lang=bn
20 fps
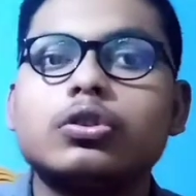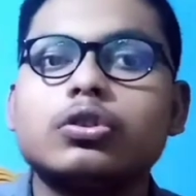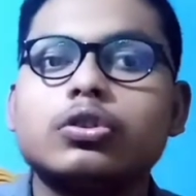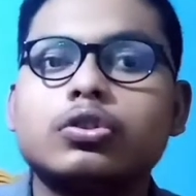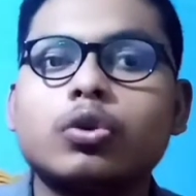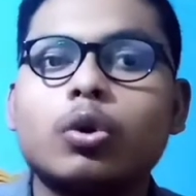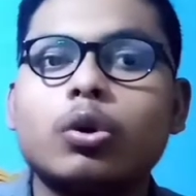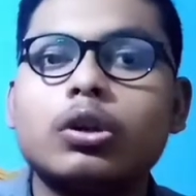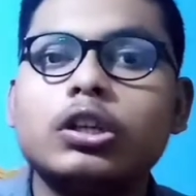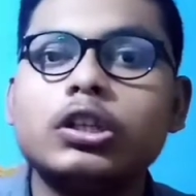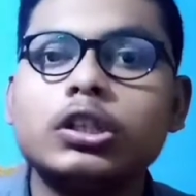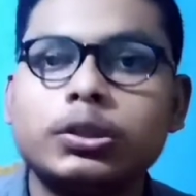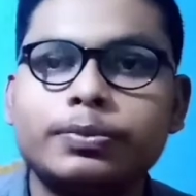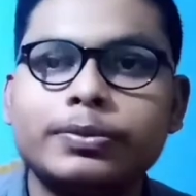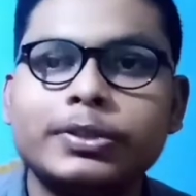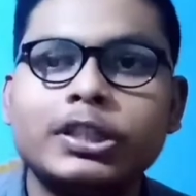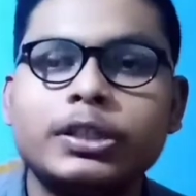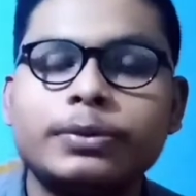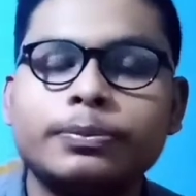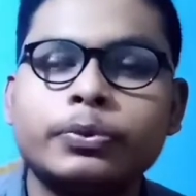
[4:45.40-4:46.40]
চল্লিশ
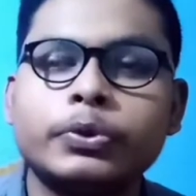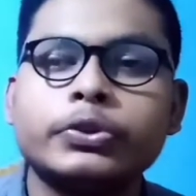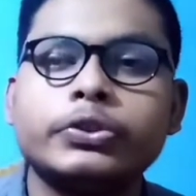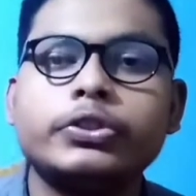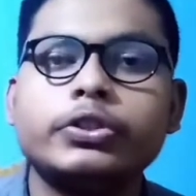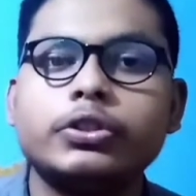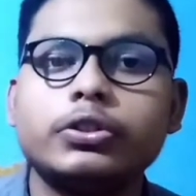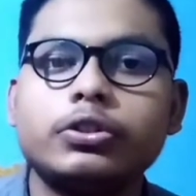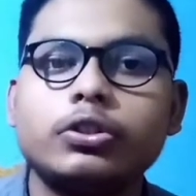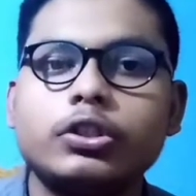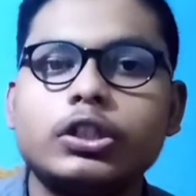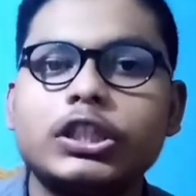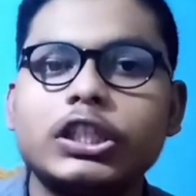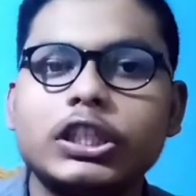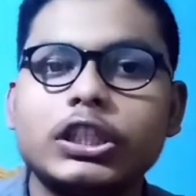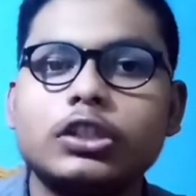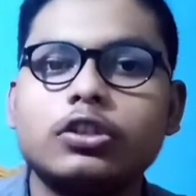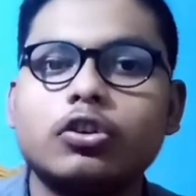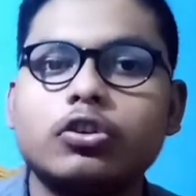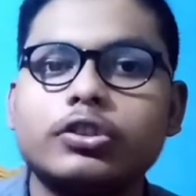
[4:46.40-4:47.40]
মিনিট পর্যন্ত
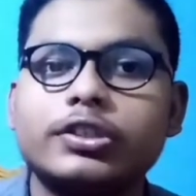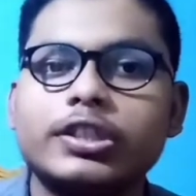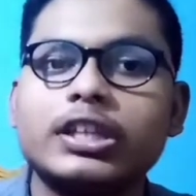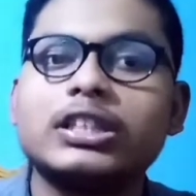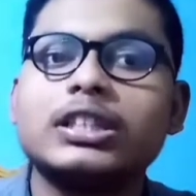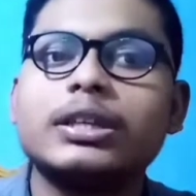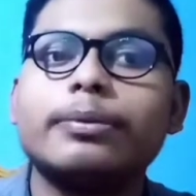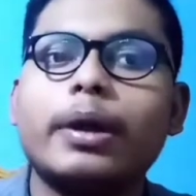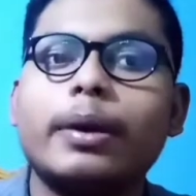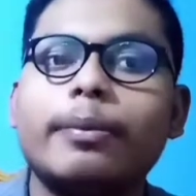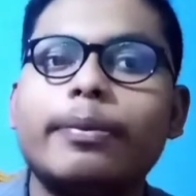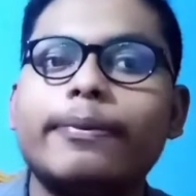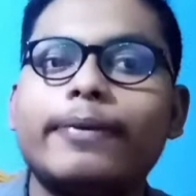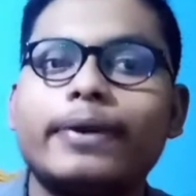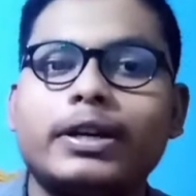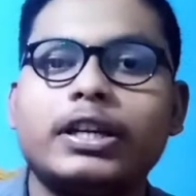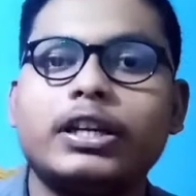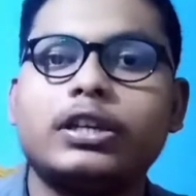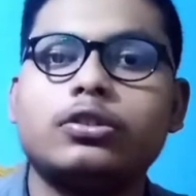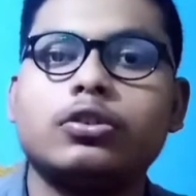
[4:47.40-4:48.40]
টিকটক দেখতে পারবে বা
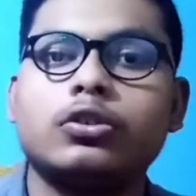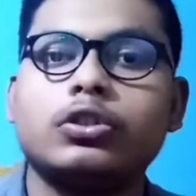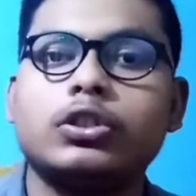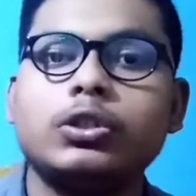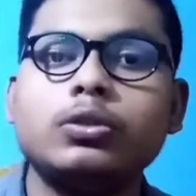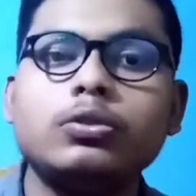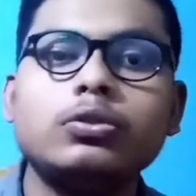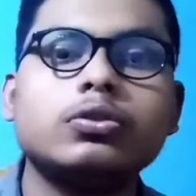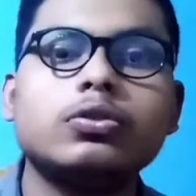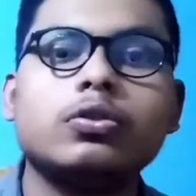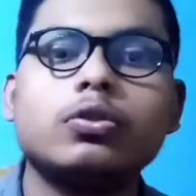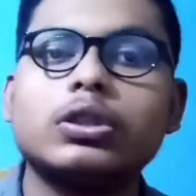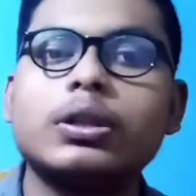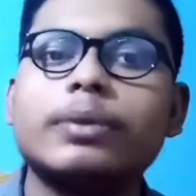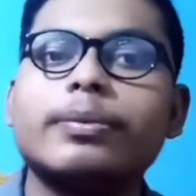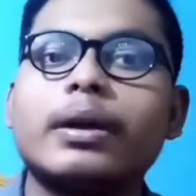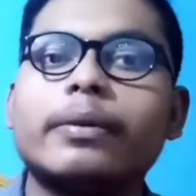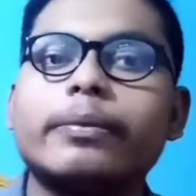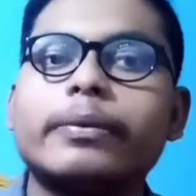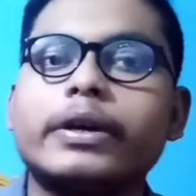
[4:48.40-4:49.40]
টিকটক ইউজ করতে
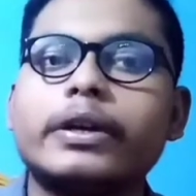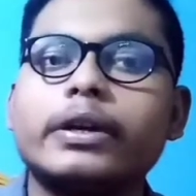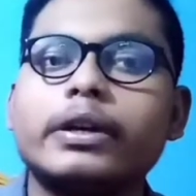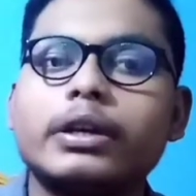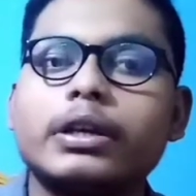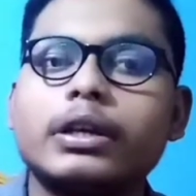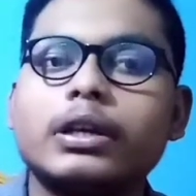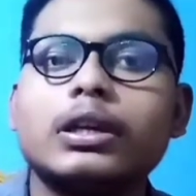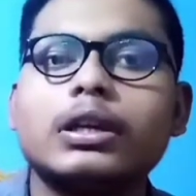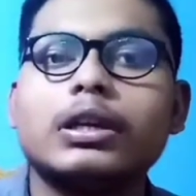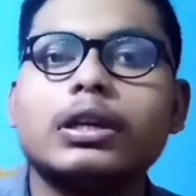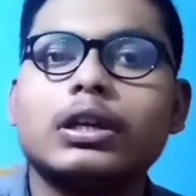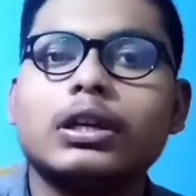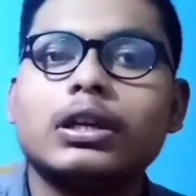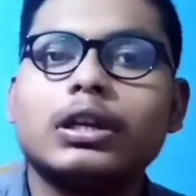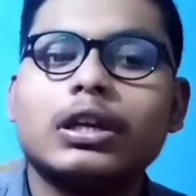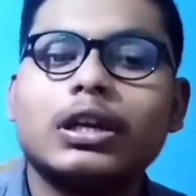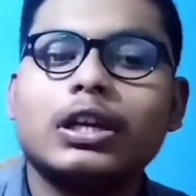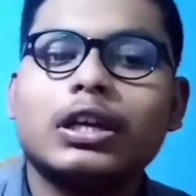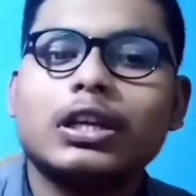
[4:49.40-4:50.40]
পারবে
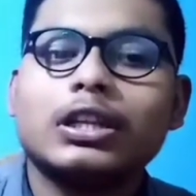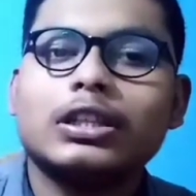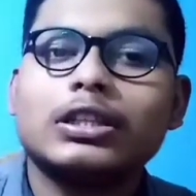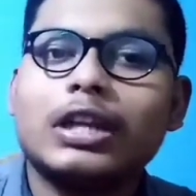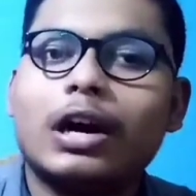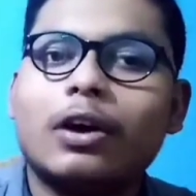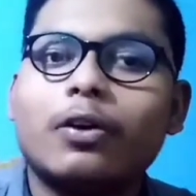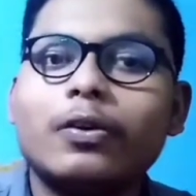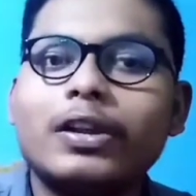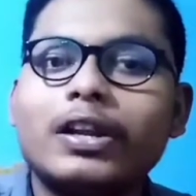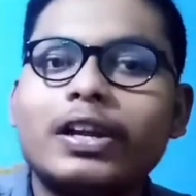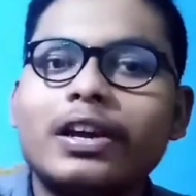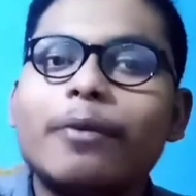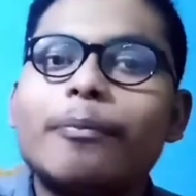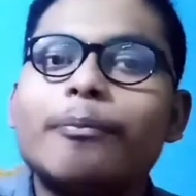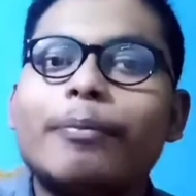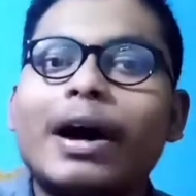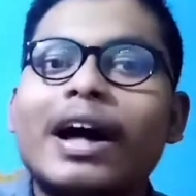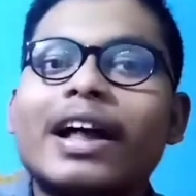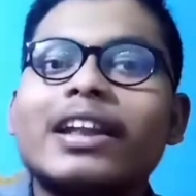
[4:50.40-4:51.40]
তাহলে
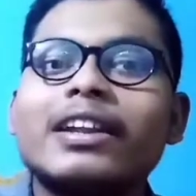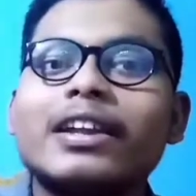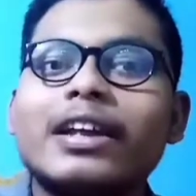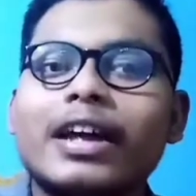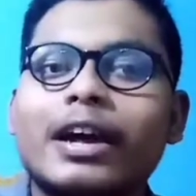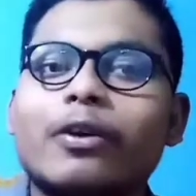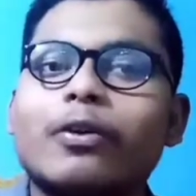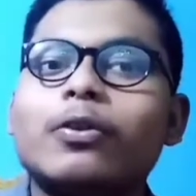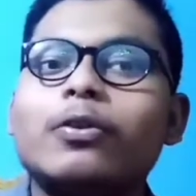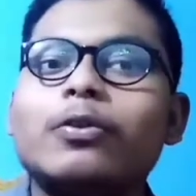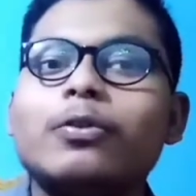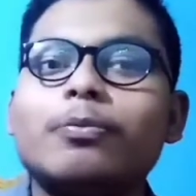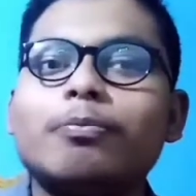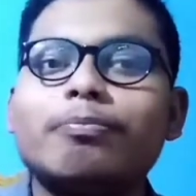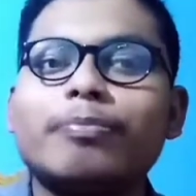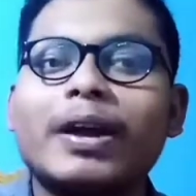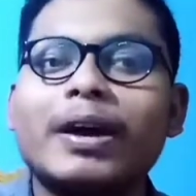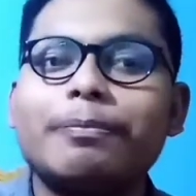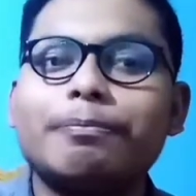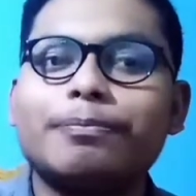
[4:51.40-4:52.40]
বাং এখন
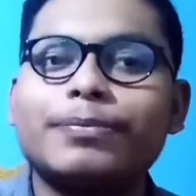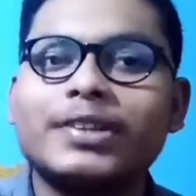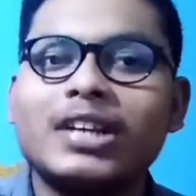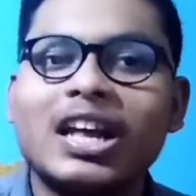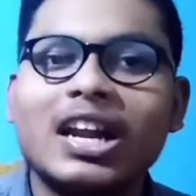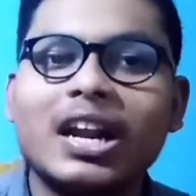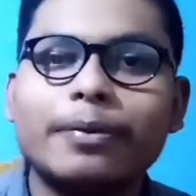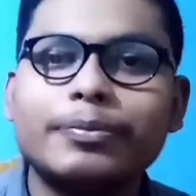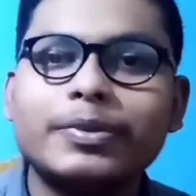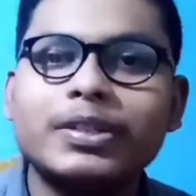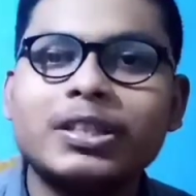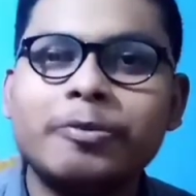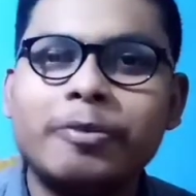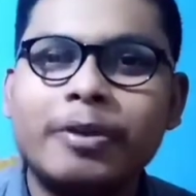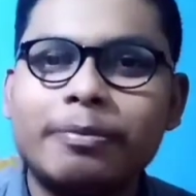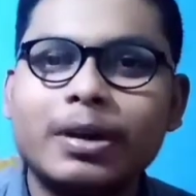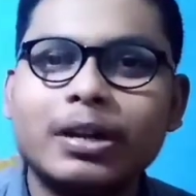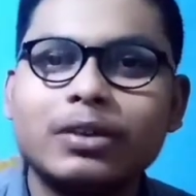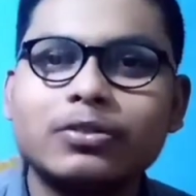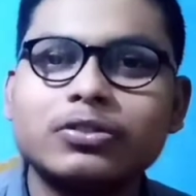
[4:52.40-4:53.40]
প্রায় সারা পৃথিবীর
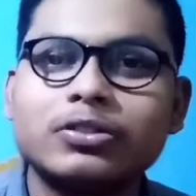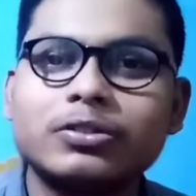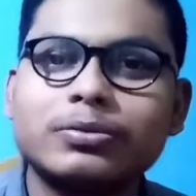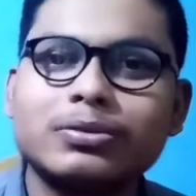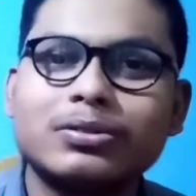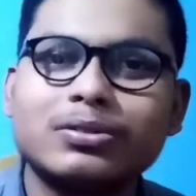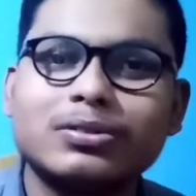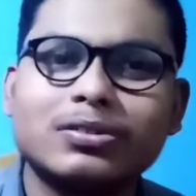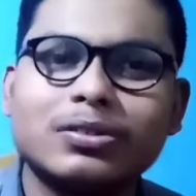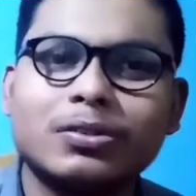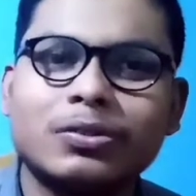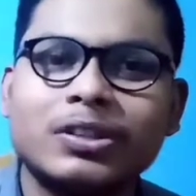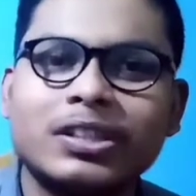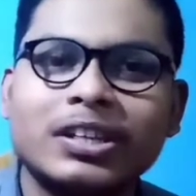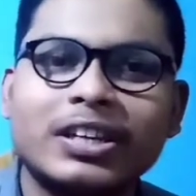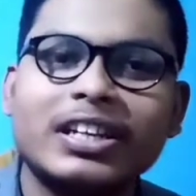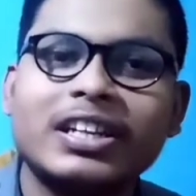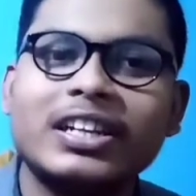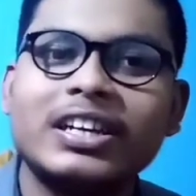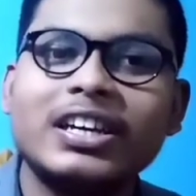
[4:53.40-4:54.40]
মানুষ ধরতে
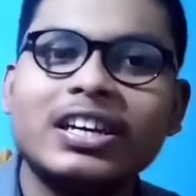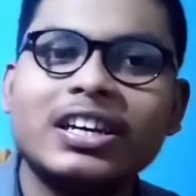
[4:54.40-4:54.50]
গেলে